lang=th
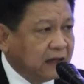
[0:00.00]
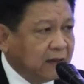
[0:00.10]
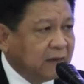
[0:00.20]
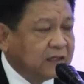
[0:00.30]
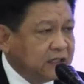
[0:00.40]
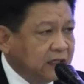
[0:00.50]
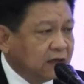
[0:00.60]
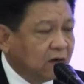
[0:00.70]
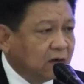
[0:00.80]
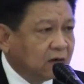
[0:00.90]
ในบัญชี
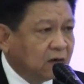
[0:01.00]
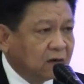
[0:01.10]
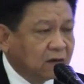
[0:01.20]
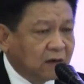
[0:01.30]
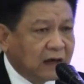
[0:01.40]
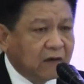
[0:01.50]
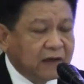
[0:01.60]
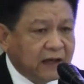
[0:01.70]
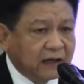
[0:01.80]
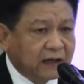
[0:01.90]
ของเขา
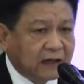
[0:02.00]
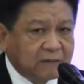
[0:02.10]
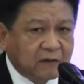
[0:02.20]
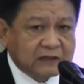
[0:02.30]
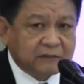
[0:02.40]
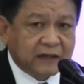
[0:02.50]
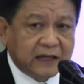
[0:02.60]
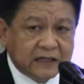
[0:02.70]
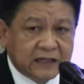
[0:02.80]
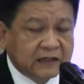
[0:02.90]
เองนะครับไม่ว่าจะเป็น
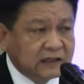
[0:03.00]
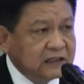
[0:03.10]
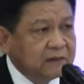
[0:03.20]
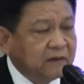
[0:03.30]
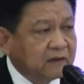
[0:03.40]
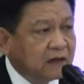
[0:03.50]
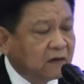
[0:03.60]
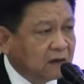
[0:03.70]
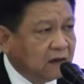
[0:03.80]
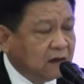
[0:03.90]
เอเจนต์หรือดิสทริบิวเตอร์
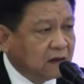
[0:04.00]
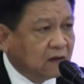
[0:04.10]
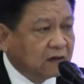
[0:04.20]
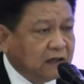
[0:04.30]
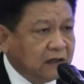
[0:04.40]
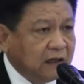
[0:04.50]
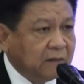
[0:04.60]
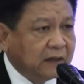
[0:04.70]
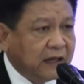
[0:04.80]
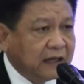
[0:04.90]
ของที่
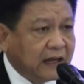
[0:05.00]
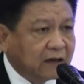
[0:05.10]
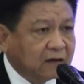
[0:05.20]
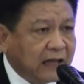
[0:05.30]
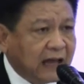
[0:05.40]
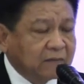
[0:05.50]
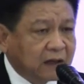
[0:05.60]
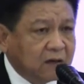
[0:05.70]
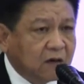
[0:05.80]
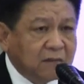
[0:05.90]
ประเทศไหนก็ตามเนี่
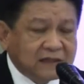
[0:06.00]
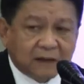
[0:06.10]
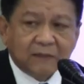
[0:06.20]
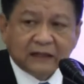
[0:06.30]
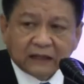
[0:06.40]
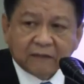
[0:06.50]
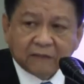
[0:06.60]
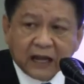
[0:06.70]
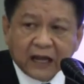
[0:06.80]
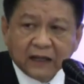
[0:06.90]
ยเขาก็ไม่สามารถกระ
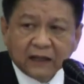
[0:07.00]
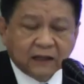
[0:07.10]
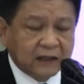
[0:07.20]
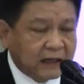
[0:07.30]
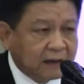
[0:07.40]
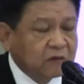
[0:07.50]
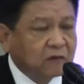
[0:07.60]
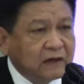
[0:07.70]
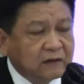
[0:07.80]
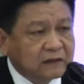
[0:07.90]
ทำได้นะครับทุก
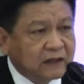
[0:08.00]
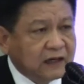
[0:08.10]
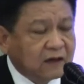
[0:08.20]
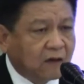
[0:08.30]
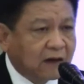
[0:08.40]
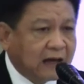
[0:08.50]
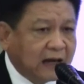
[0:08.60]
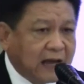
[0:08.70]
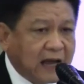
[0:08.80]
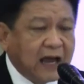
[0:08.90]
เว้นคดีก่อการ
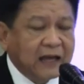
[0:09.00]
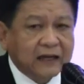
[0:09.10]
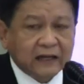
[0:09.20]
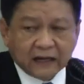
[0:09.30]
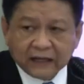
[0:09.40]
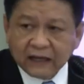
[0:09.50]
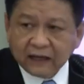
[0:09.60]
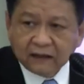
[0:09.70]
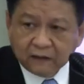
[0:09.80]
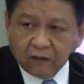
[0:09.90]
ร้ายคดีอะไรเงี้
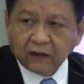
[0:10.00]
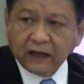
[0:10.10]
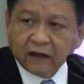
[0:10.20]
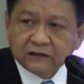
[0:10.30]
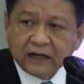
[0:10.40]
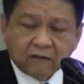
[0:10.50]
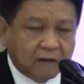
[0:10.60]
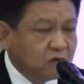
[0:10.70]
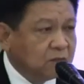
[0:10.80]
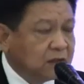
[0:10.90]
ยโอเคเขาใช้ควา
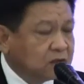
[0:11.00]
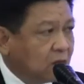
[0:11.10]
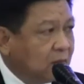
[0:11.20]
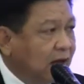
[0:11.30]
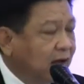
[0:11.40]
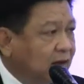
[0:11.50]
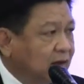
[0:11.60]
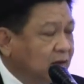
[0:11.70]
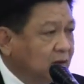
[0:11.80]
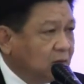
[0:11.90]
มร่วมมือส่งมา
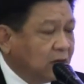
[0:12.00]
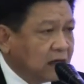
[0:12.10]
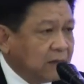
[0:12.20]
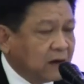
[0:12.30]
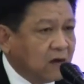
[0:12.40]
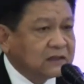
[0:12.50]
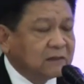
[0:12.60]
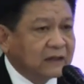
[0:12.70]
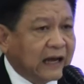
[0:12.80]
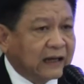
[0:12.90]
ตอนนี้ก็เป็นข้อ
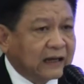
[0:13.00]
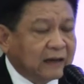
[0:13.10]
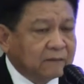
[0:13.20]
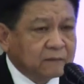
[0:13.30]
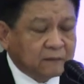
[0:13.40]
จำกัดนะครับ